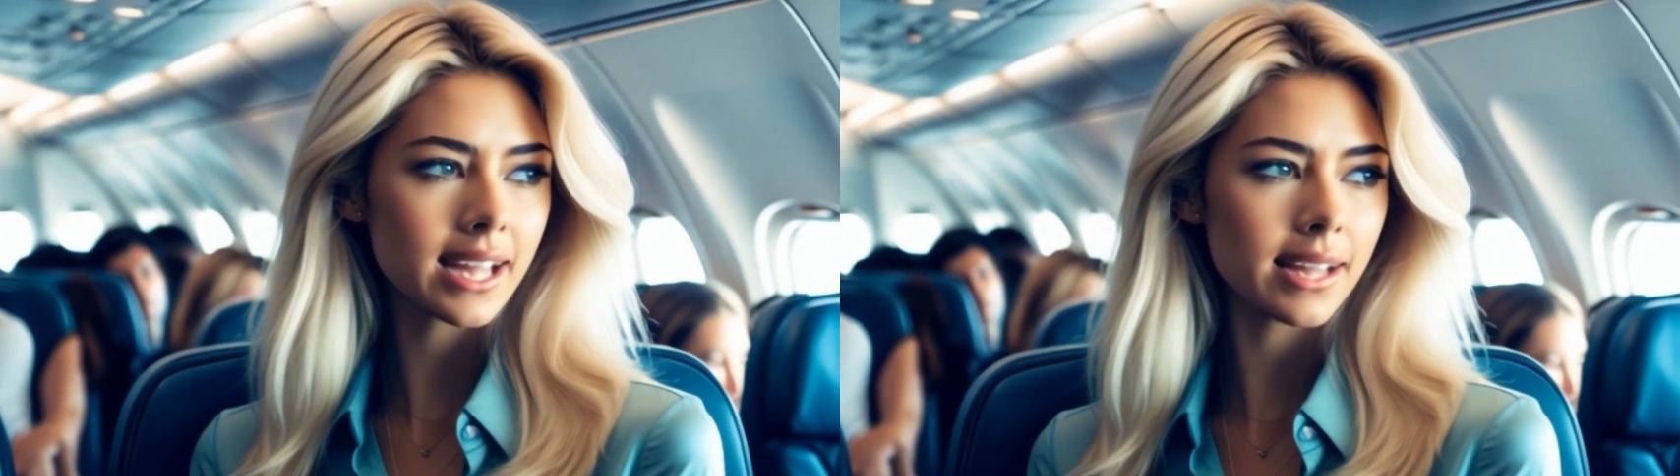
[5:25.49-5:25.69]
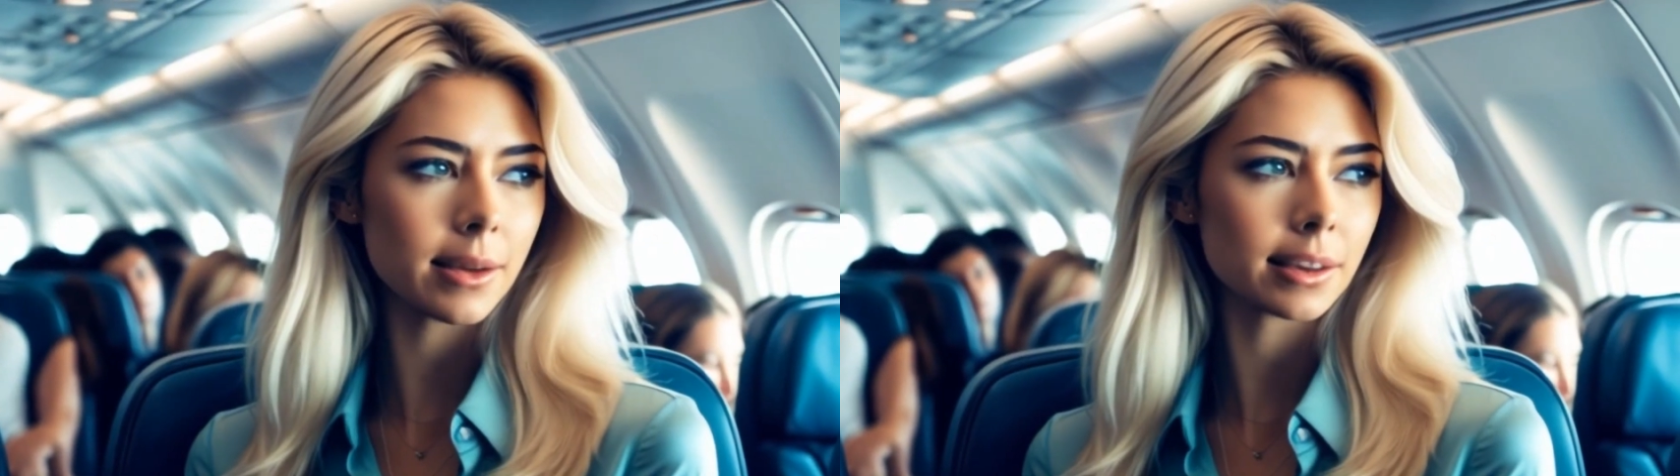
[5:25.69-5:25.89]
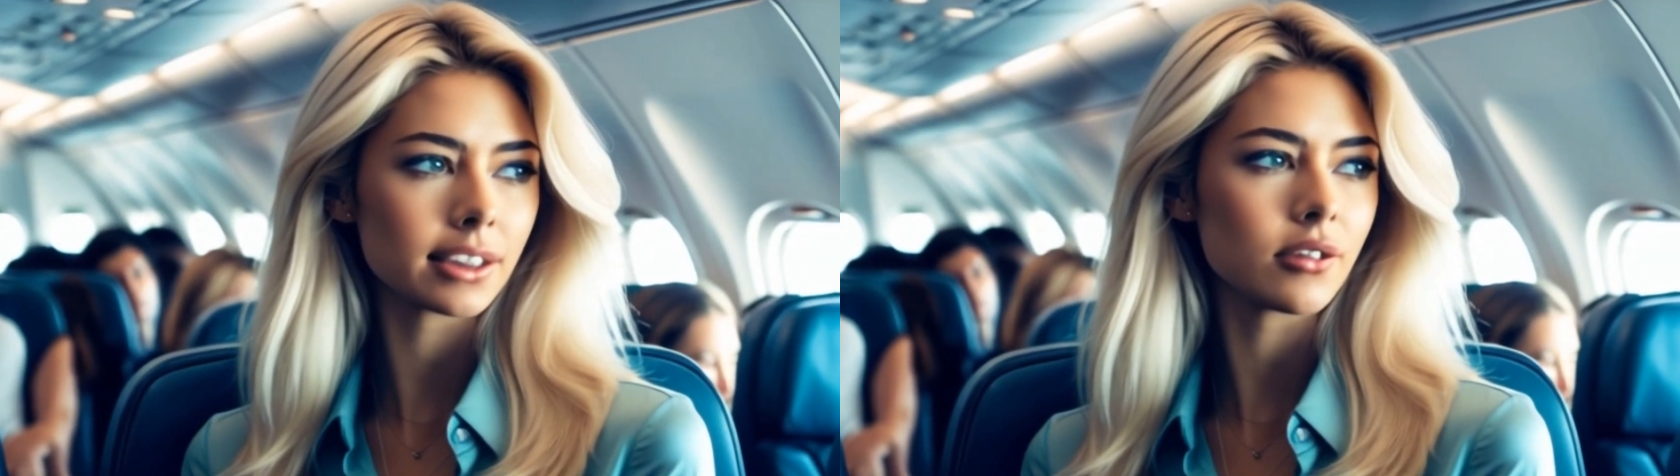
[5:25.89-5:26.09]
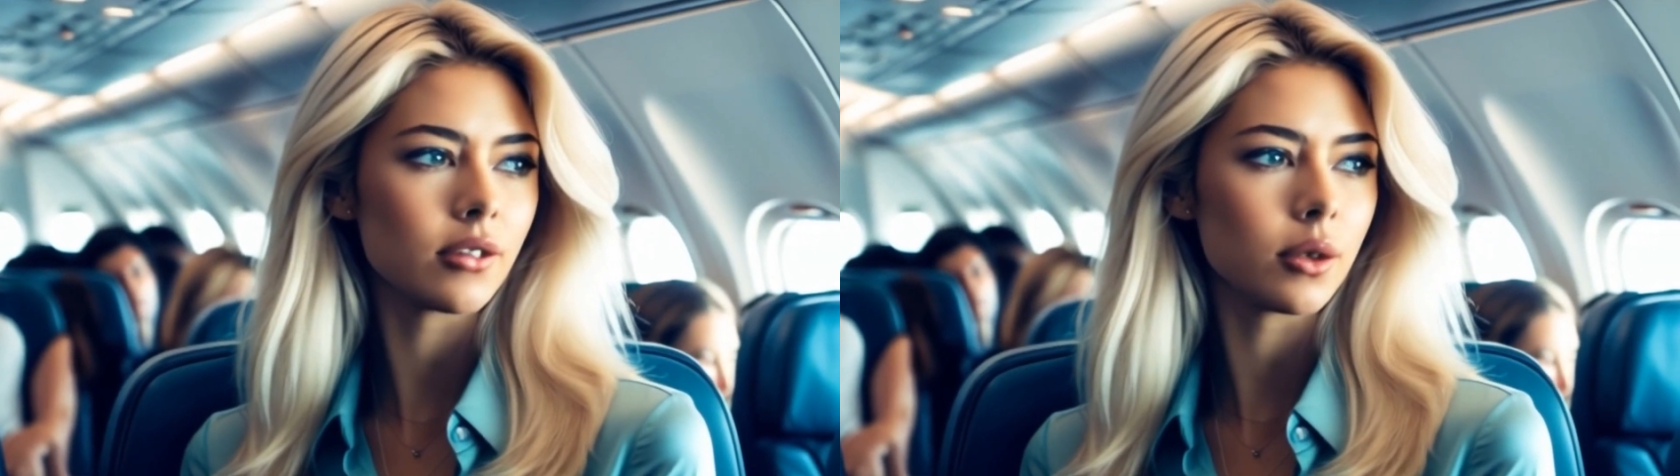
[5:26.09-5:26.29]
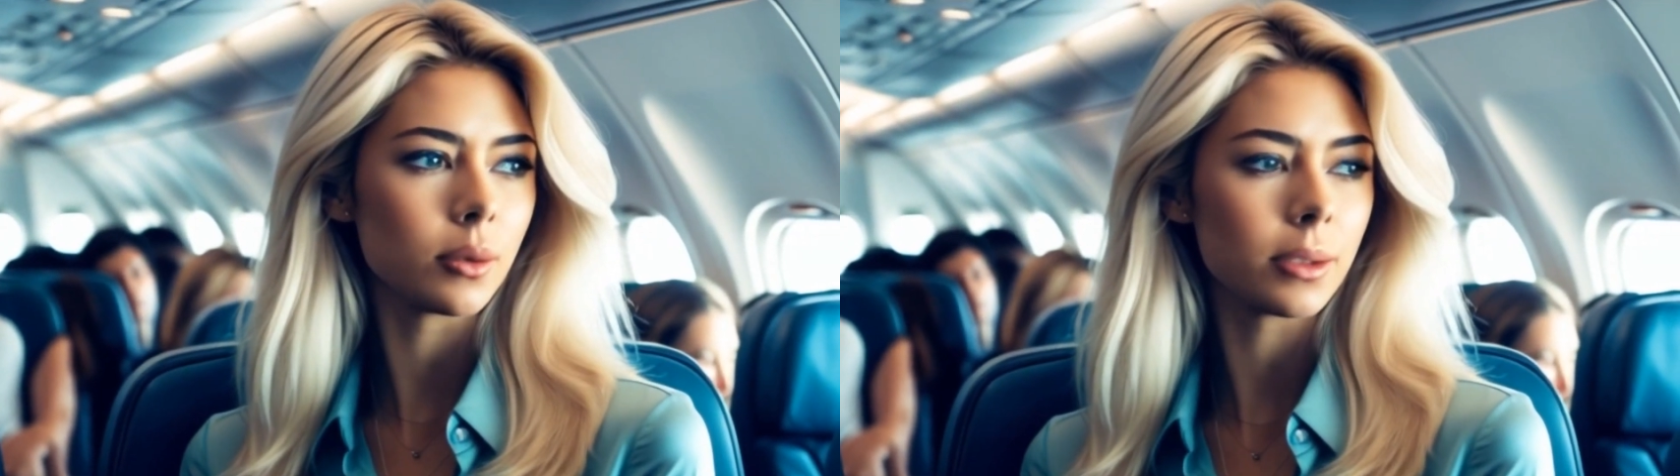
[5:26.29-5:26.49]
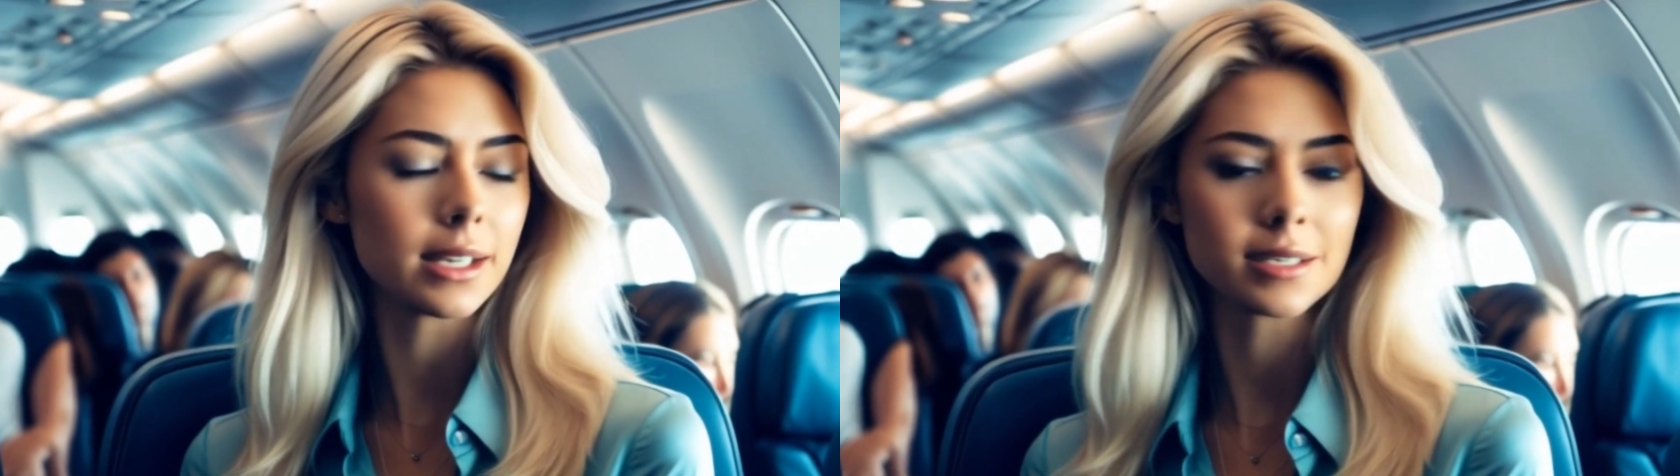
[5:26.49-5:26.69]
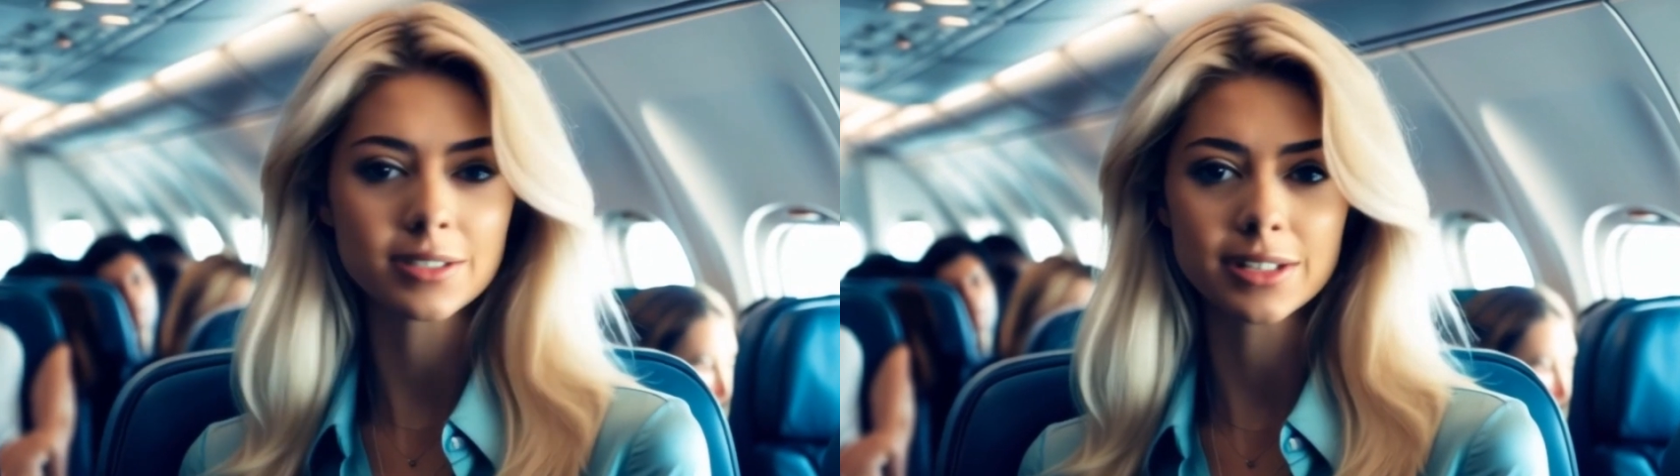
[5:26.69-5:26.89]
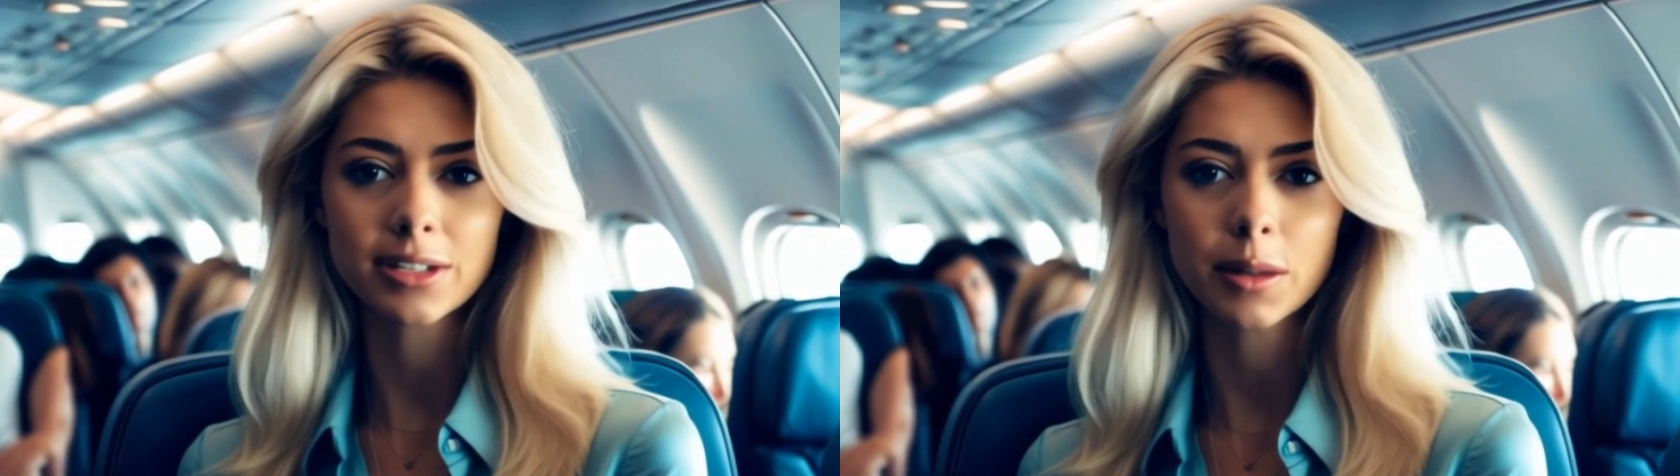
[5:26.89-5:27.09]
nunca desistam dos
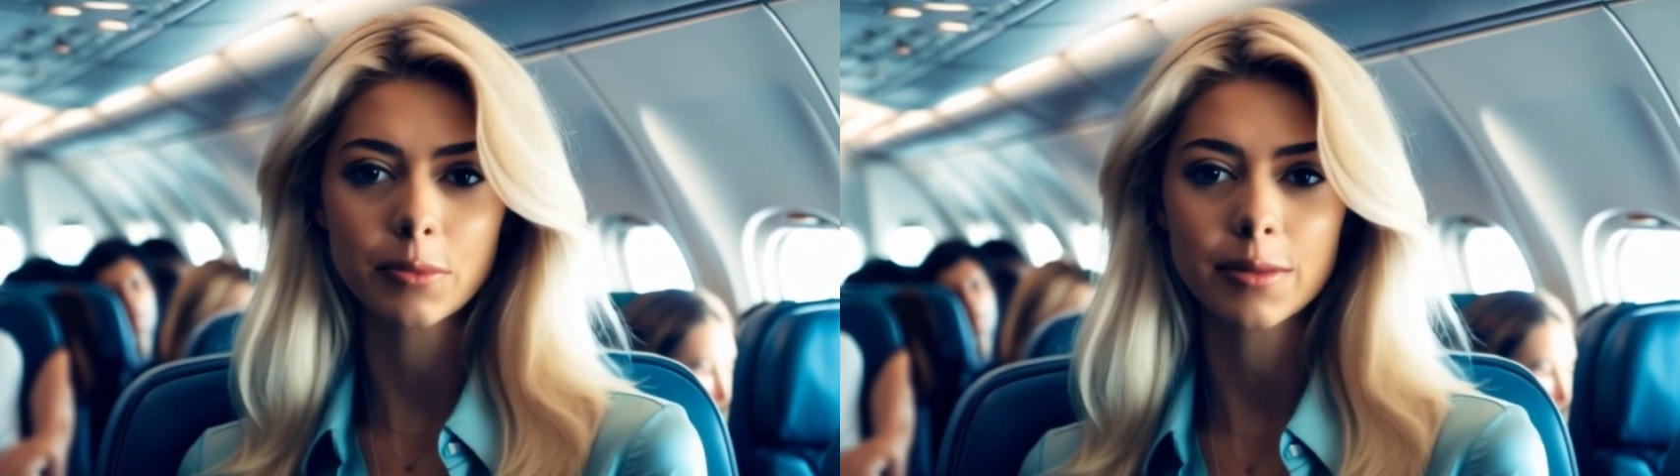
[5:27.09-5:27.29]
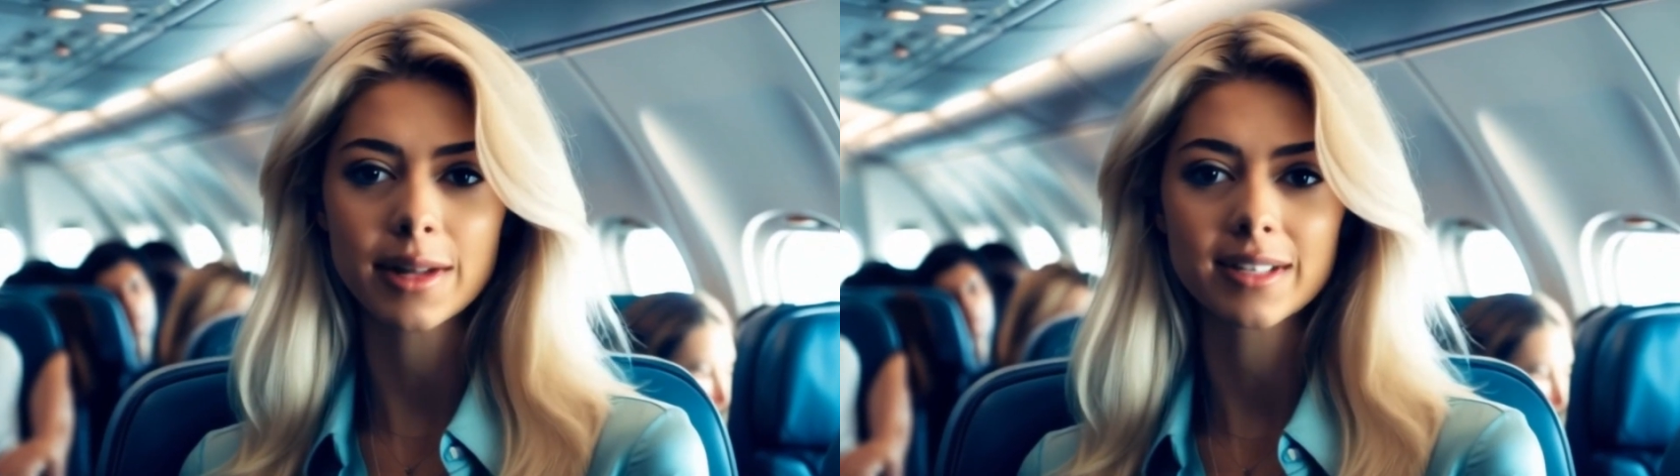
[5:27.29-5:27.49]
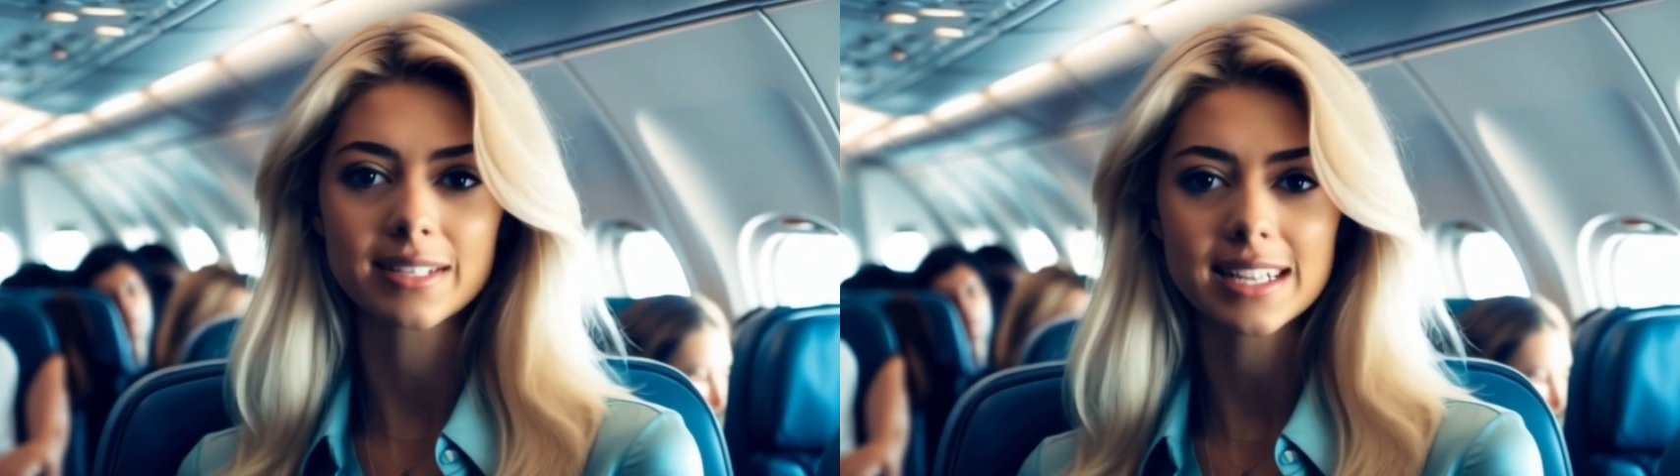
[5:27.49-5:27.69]
seus sonhos,